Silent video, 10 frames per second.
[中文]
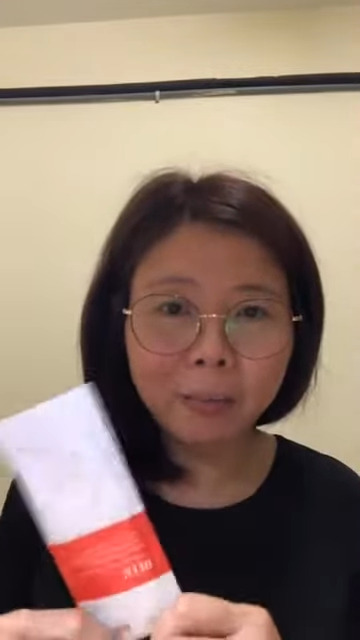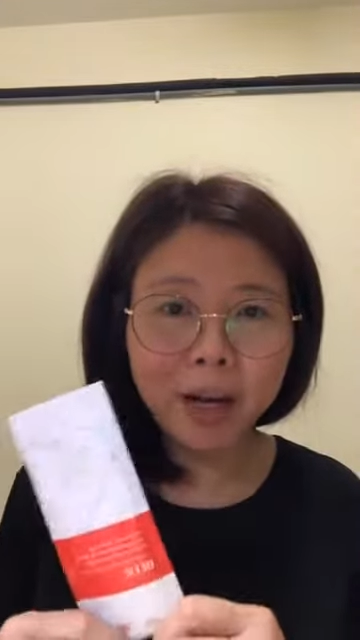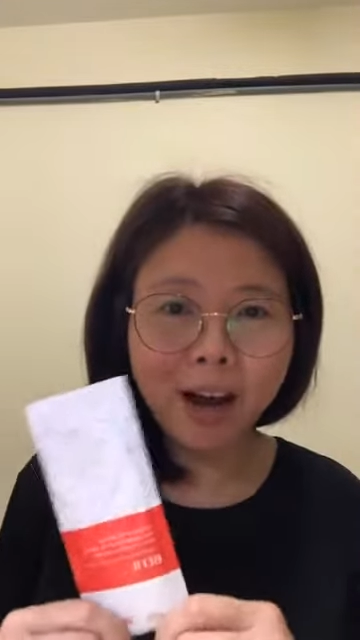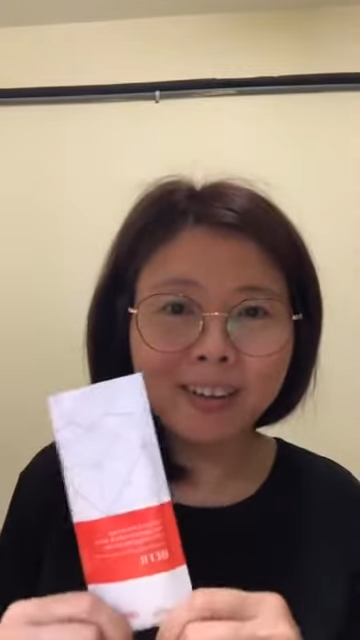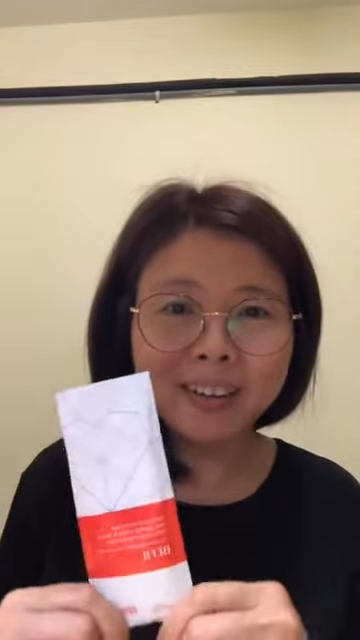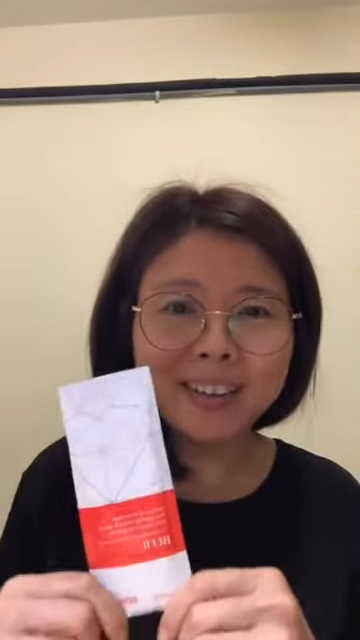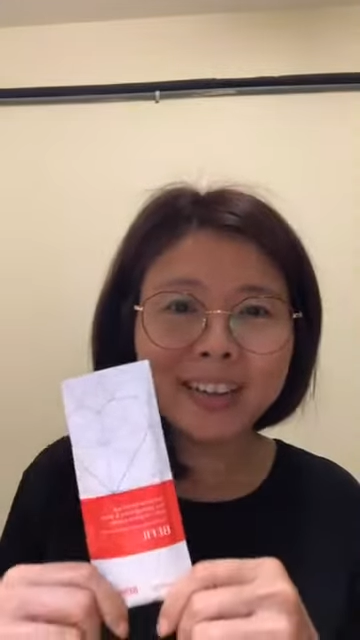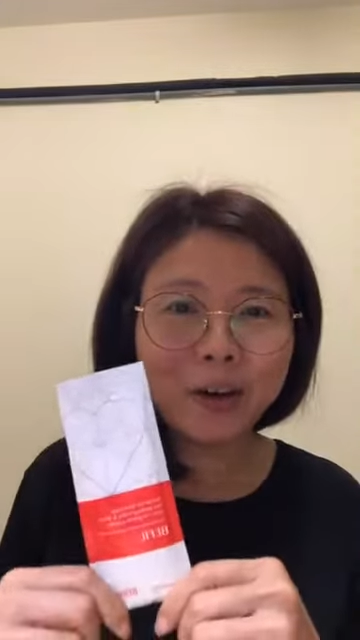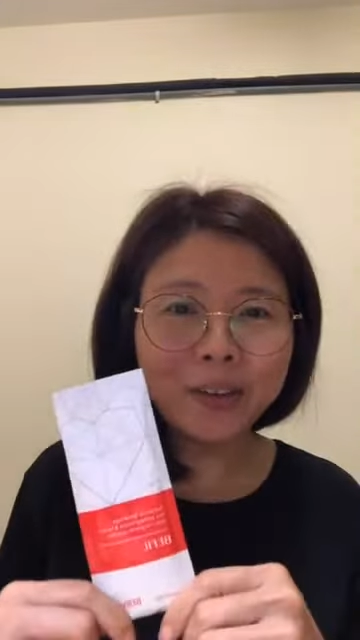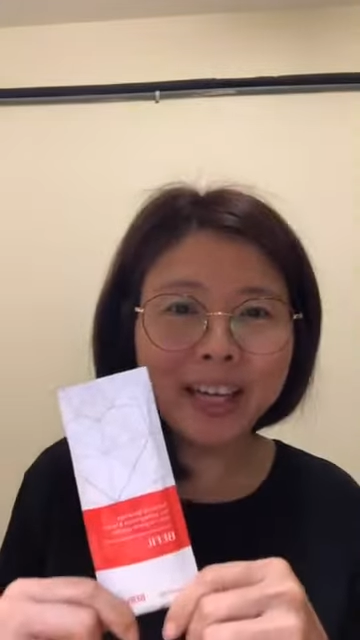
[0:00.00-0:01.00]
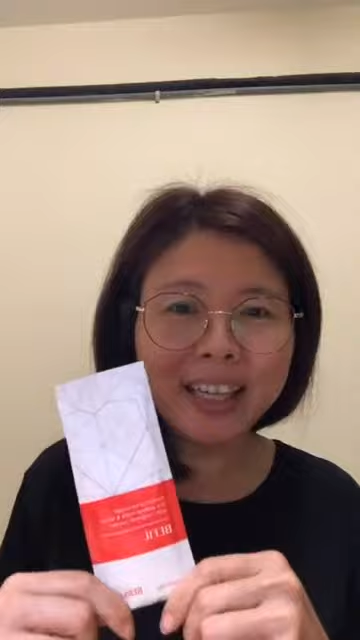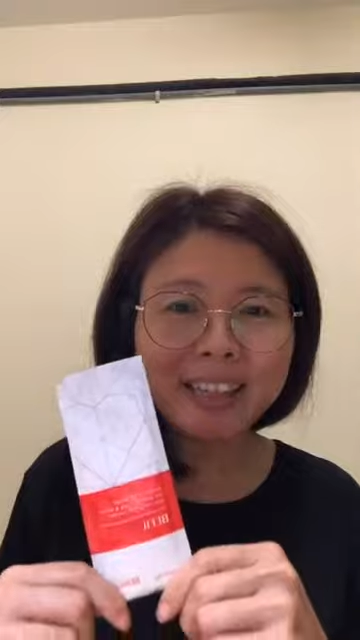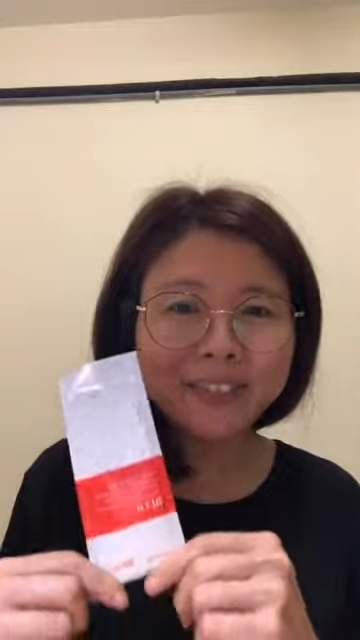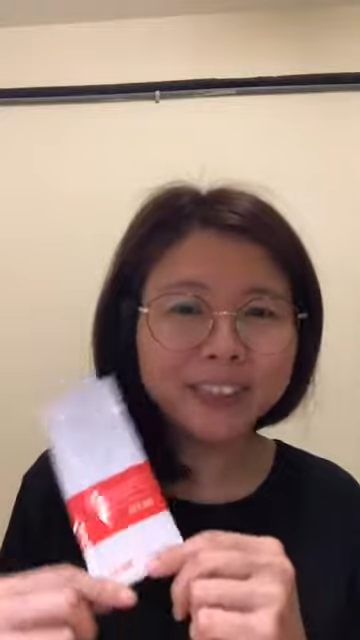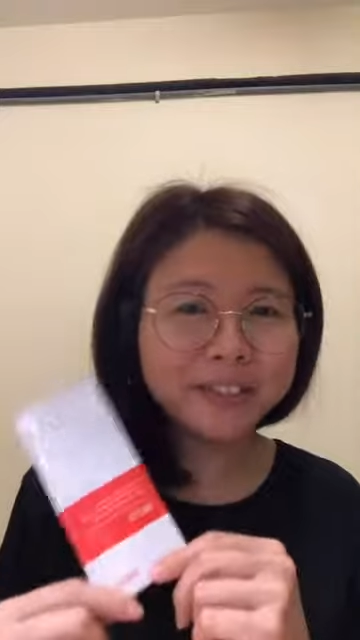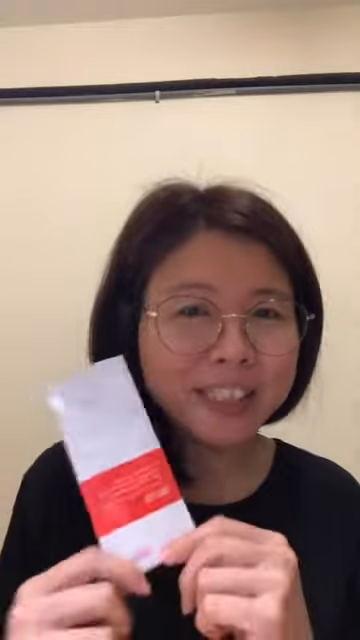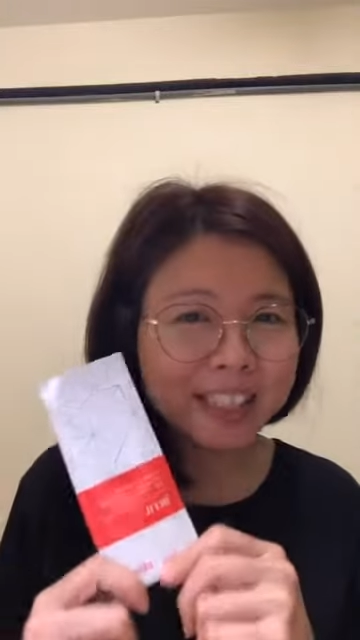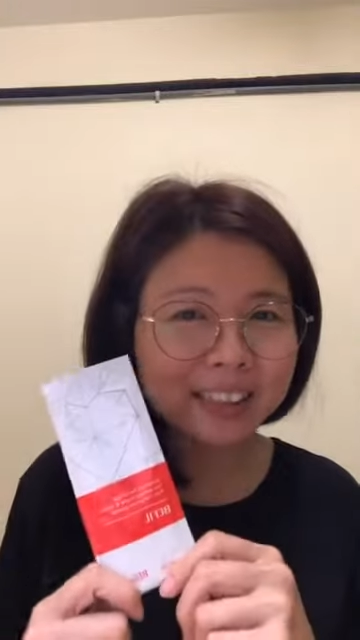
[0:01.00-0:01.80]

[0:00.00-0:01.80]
好不好？OK，我的分